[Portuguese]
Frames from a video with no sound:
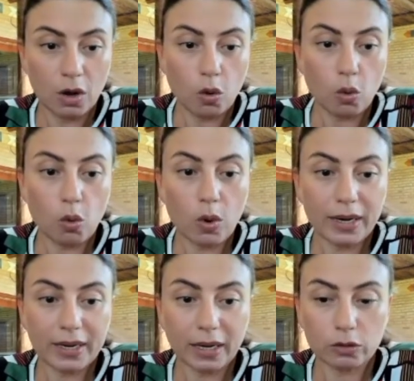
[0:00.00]
o
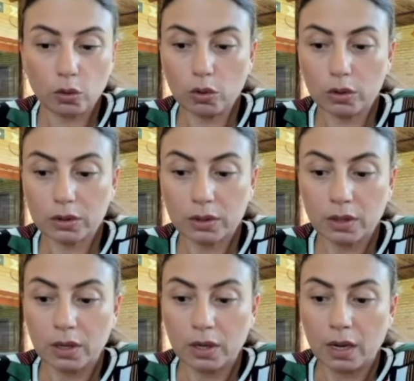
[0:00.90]
alinhador
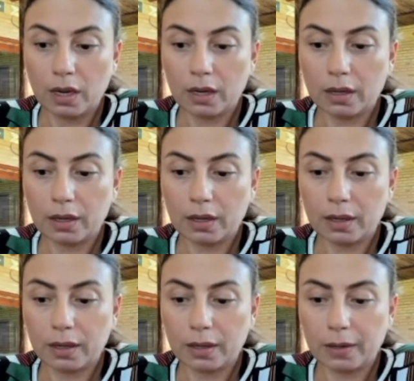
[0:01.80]

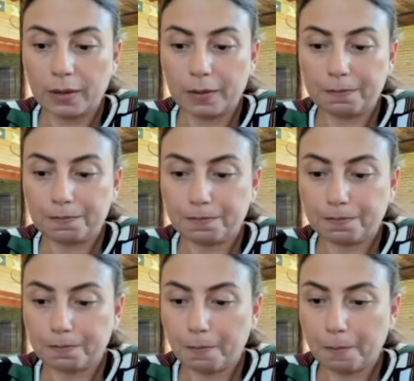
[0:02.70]
uh,
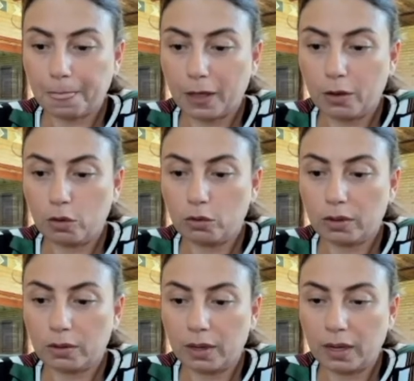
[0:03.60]

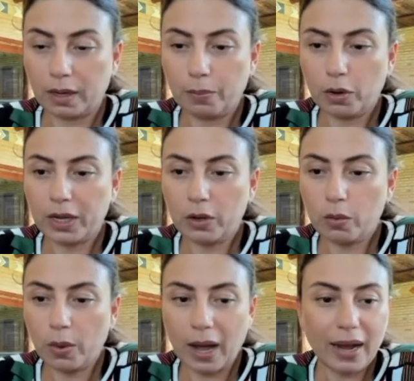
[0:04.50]
é, um
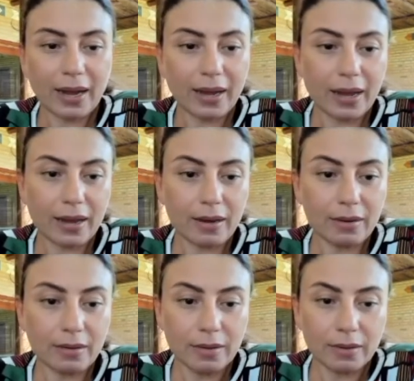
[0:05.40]
pouquinho
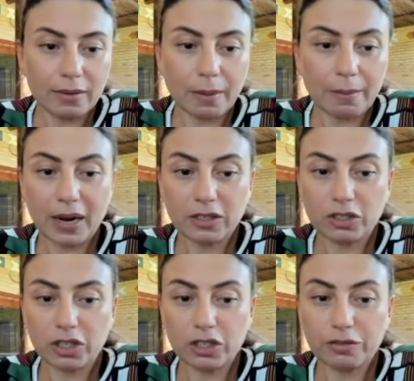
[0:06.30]
aquém da
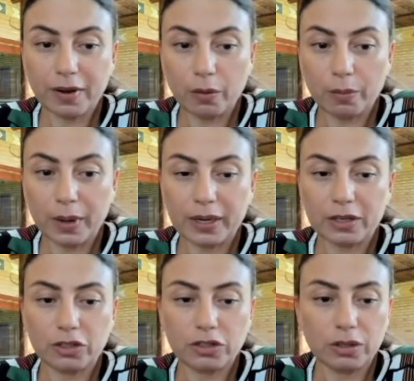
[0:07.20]
margem gengival, para que
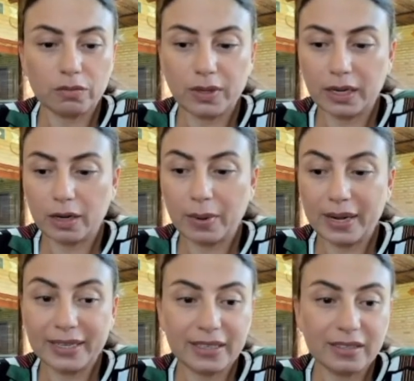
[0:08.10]
a gente não tenha uma
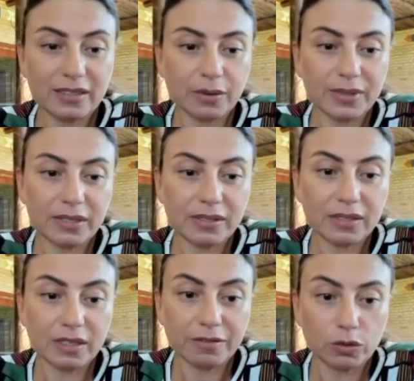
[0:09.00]
retenção
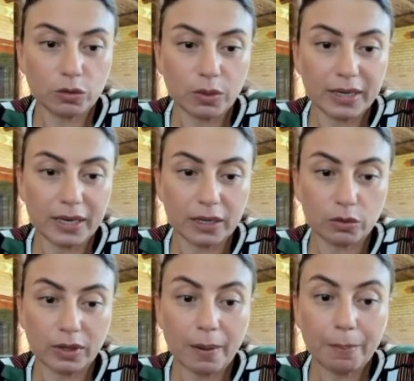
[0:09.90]
excessiva do
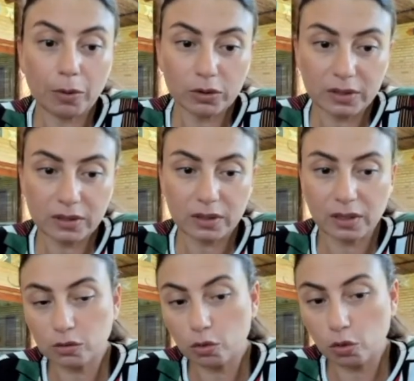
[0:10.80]
alinhador na prótese,
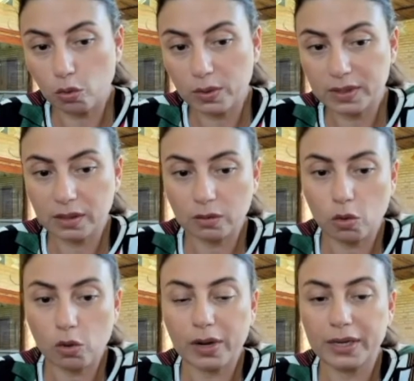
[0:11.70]
nas coroas e não
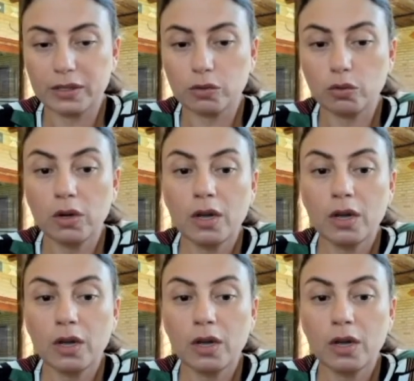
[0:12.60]
corra risco